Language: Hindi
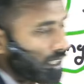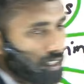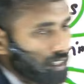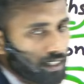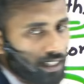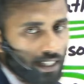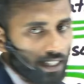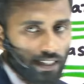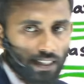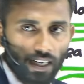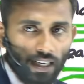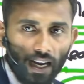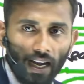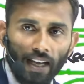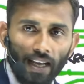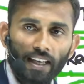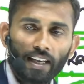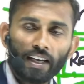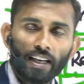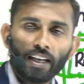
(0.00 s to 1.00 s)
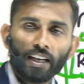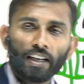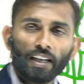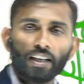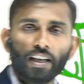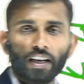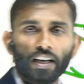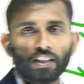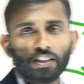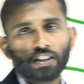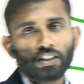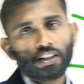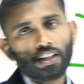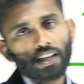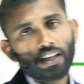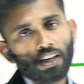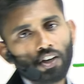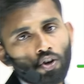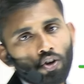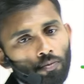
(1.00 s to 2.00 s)
के अंदर आइए यानी जितनी कट
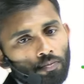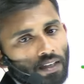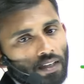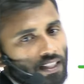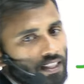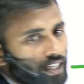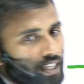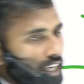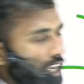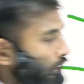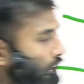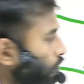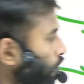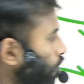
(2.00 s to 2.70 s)
ऑफ जाती है और